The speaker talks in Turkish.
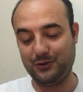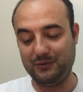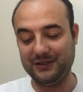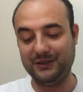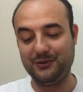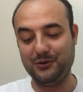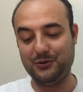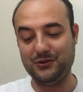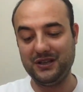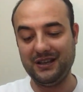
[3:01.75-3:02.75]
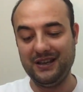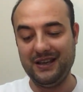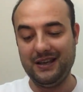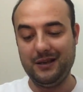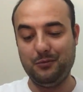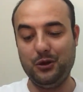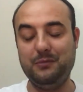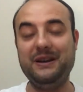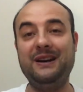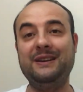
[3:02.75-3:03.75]
romanını görünce
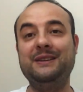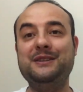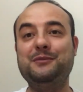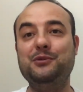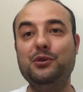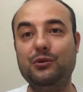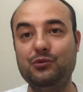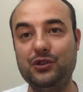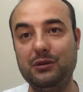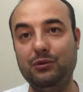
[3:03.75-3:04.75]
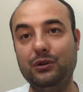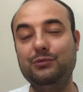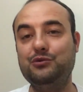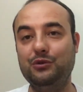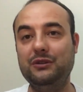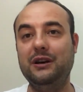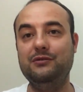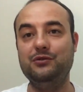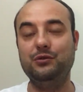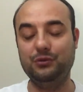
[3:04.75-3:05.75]
böyle bir arkadaşımı görmüş gibi oldum. Çünkü daha
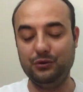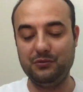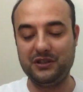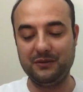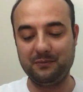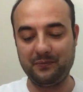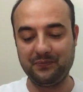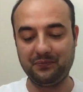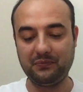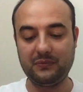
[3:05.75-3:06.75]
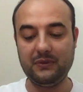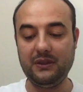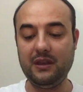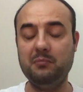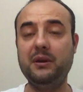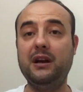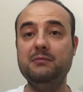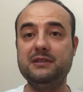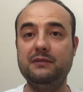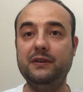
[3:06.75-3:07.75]
önce okuduğum için
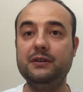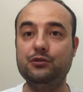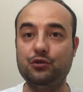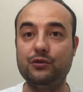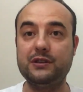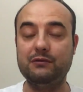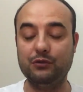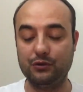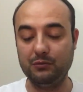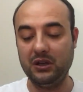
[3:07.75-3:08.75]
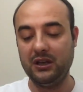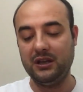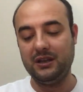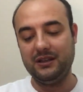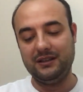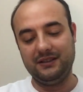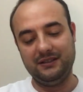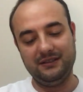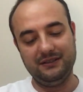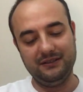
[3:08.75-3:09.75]
Peyami Safa'yı da çok seviyorum.
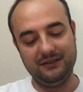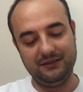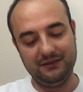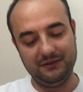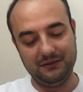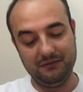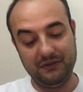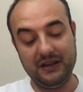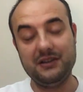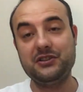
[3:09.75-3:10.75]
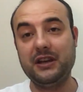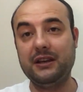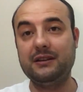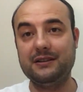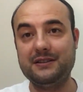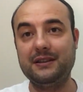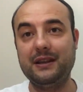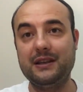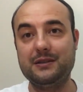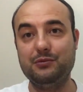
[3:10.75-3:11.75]
E, ve çeyrek asır da
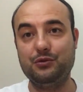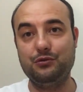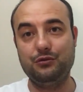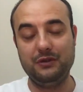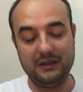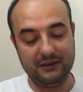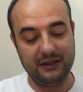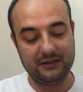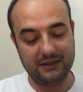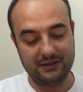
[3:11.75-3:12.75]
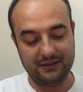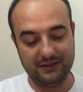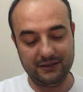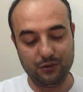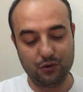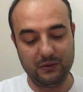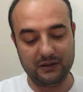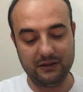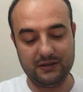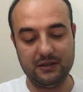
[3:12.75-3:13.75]
geçmiş üstünden. Tekrar e,
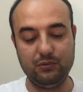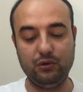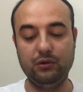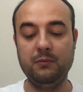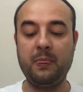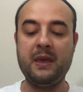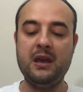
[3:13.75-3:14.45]
okumak nasip oldu.